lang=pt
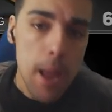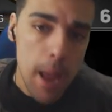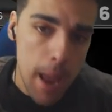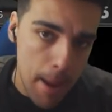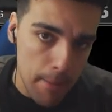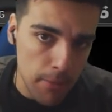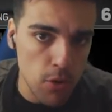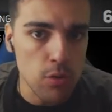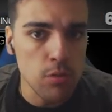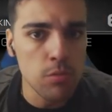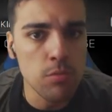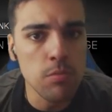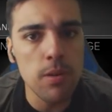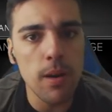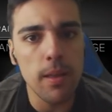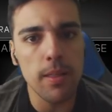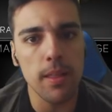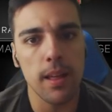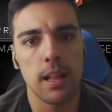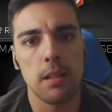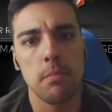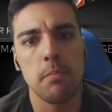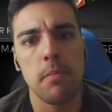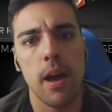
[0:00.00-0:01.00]
É bom,
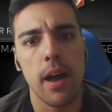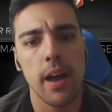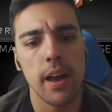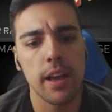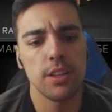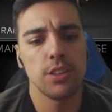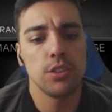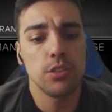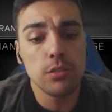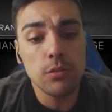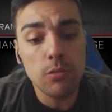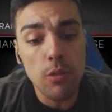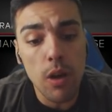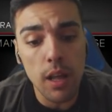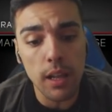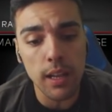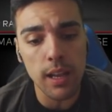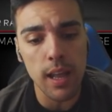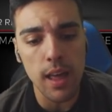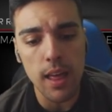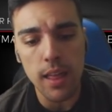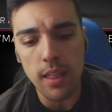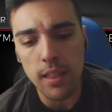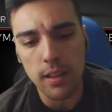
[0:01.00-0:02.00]
dá-lhe mais. Não há
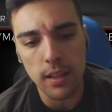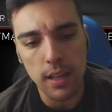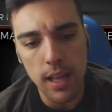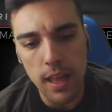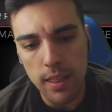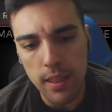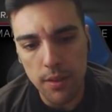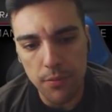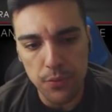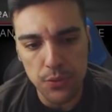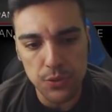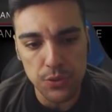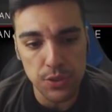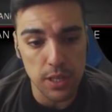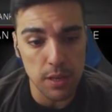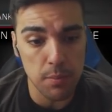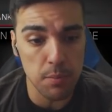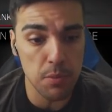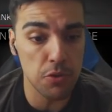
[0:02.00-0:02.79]
nada, nada a fazer,